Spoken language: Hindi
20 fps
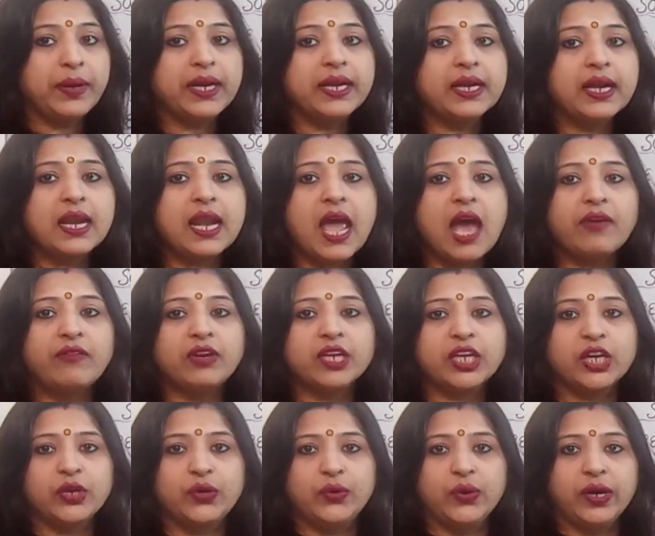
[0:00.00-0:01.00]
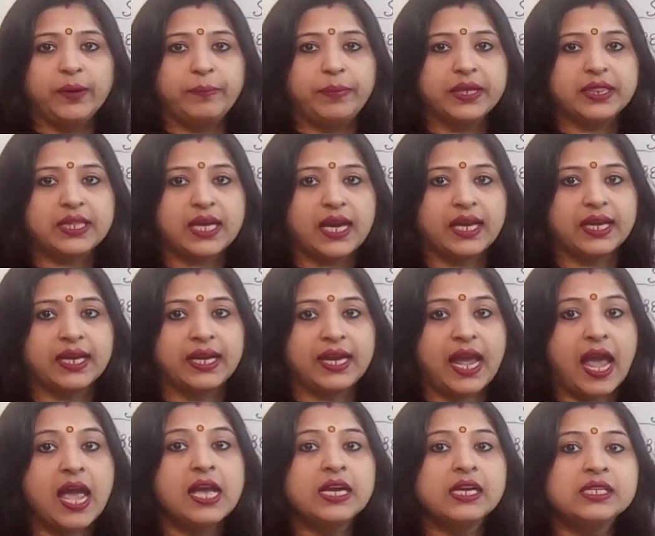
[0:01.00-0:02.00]
मिडल लेवल के गुण बताए गए
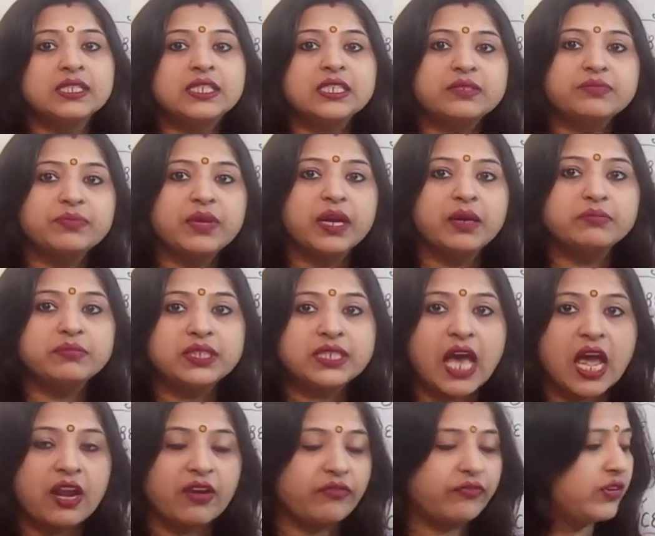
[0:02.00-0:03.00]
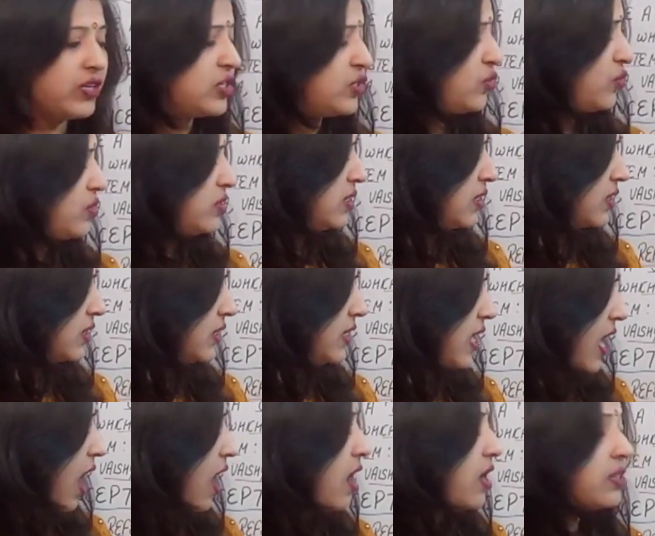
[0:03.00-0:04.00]
हैं जिसमें हम सेल्फिश हो
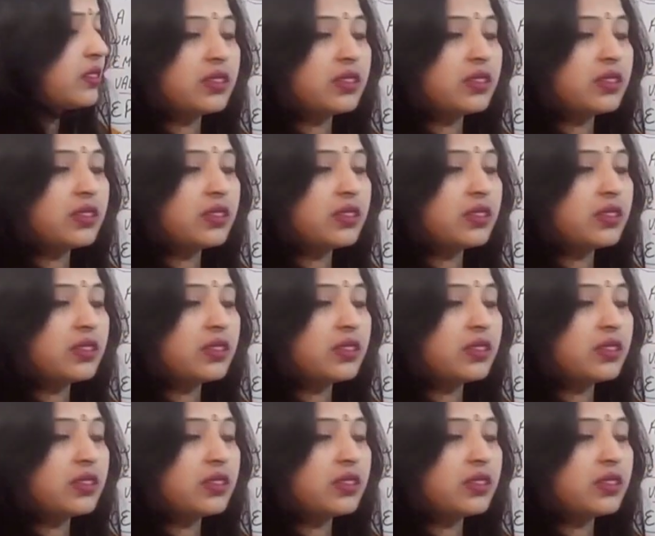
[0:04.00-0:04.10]
सकते हैं